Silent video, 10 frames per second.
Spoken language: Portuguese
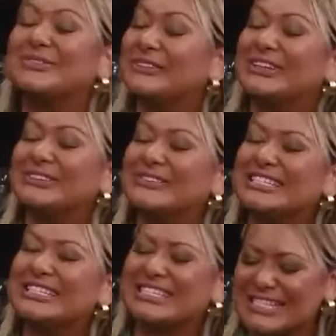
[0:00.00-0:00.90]
primeiro
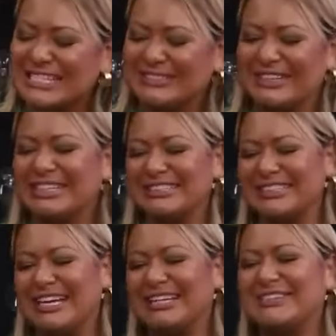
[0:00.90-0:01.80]
mês de lançamento,
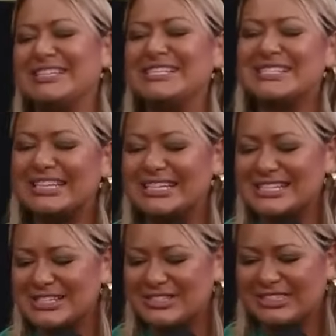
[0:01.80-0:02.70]
Sim, né? Nossa, no início da
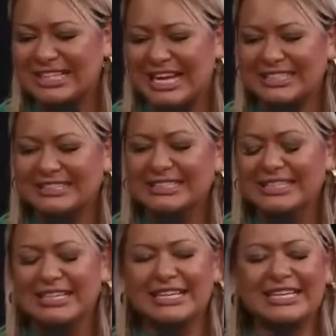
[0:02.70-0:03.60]
nossa jornada.
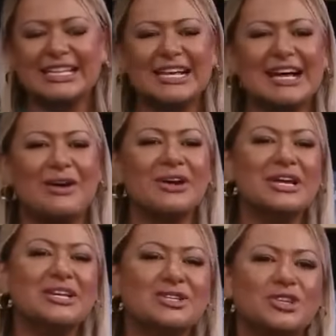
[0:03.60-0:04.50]
que legal.
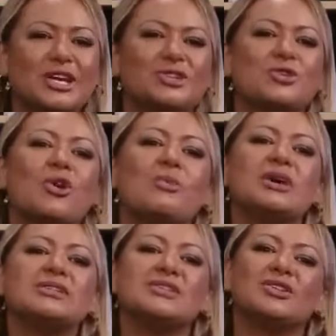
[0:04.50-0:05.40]
E, gente, como
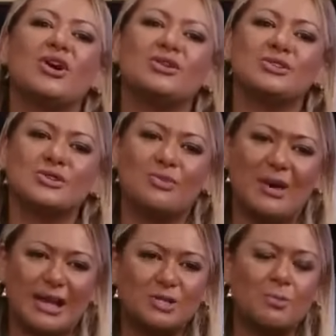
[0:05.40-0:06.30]
esse nosso
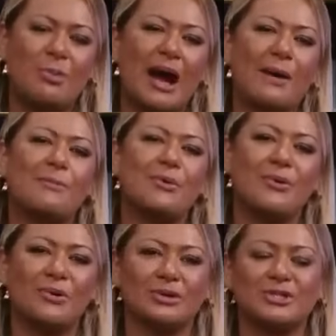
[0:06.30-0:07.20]
bate-papo
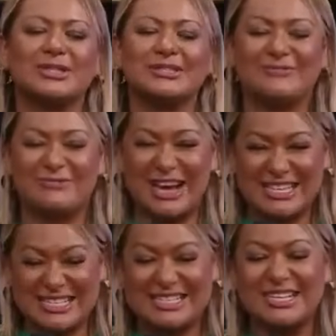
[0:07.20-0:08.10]
hoje
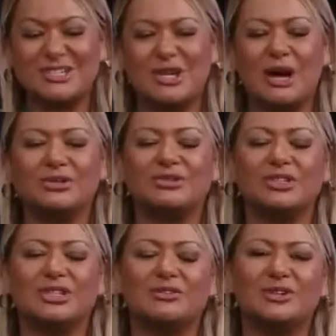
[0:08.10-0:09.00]
vai ser de alto
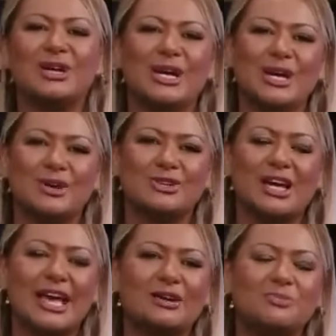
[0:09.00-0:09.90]
nível, eu
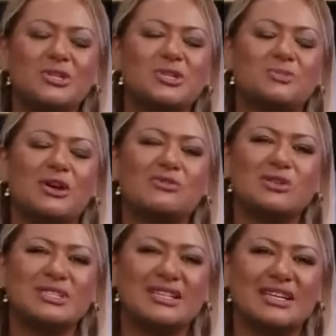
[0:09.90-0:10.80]
já quero pedir para
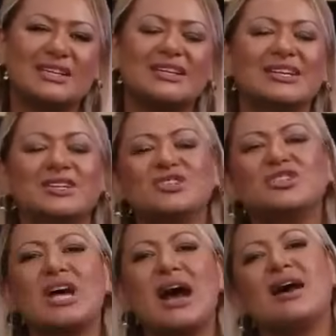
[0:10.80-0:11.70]
você
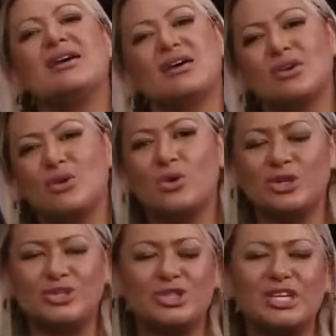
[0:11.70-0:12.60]
já
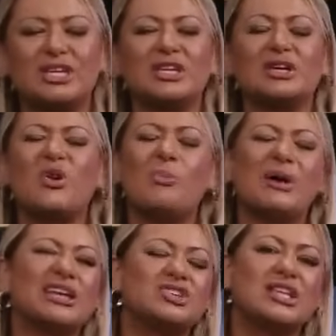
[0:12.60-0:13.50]
curtir,
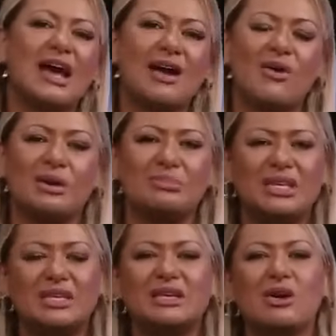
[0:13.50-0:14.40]
compartilhar com a
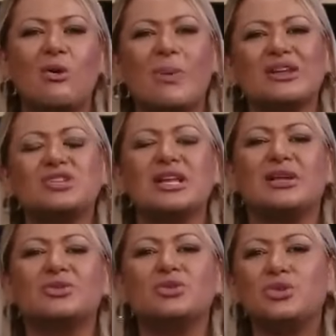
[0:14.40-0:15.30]
amiga, compartilhar
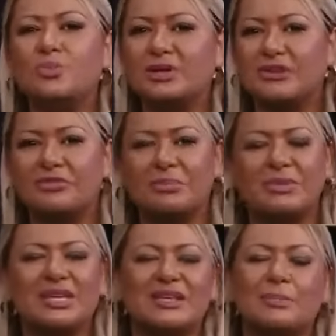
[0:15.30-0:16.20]
no grupo da
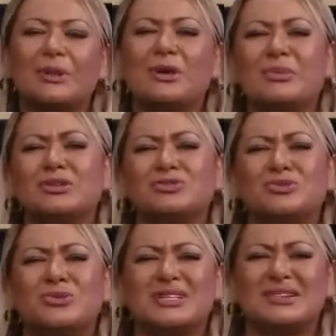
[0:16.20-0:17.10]
família, pelo menos
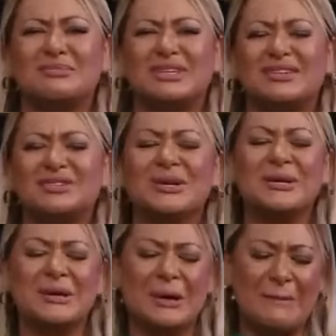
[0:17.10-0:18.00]
duas amigas,
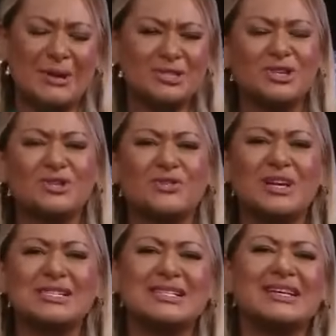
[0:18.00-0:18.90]
para a gente
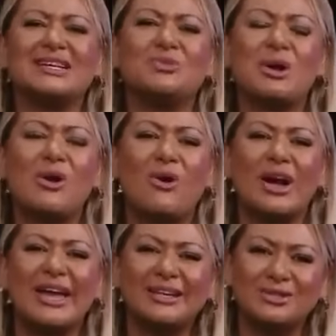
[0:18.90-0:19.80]
fazer aí uma
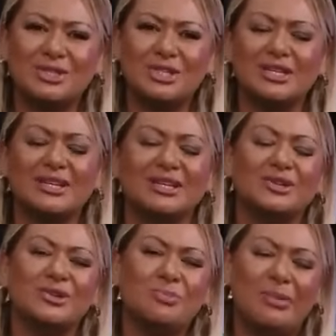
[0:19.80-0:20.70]
corrente
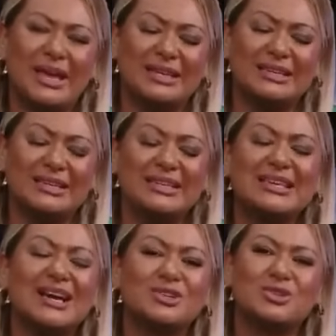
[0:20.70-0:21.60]
do bem
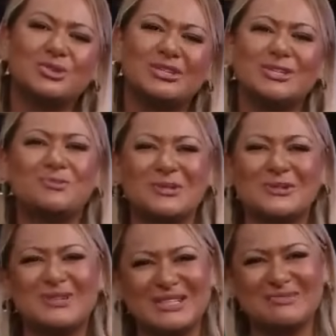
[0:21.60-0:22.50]
que ajuda as
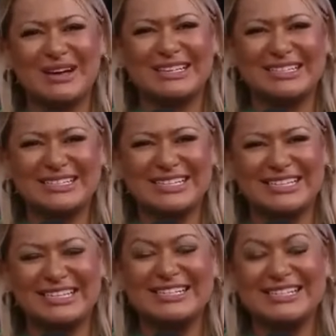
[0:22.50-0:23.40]
pessoas a emagrecerem